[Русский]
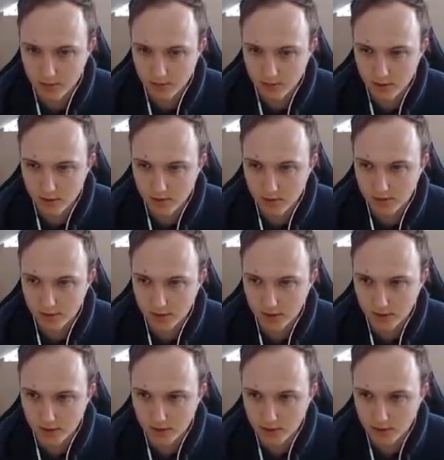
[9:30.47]
Пробуем сейчас
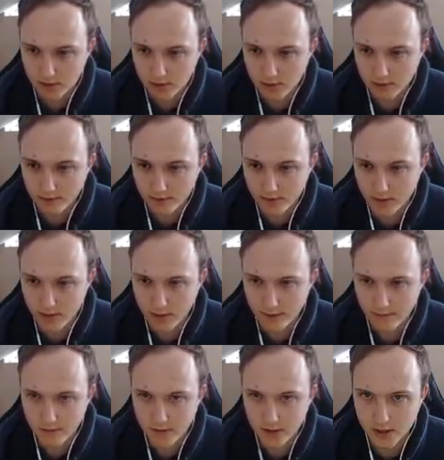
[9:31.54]
еще овердрайв
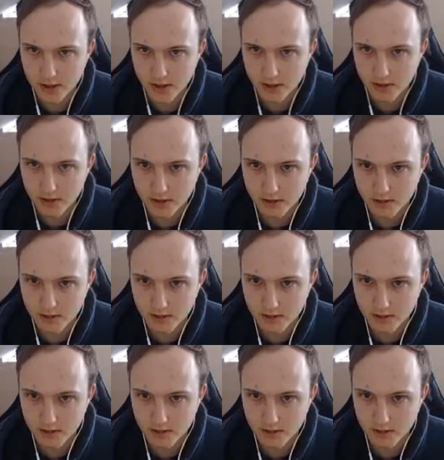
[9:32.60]
прожать.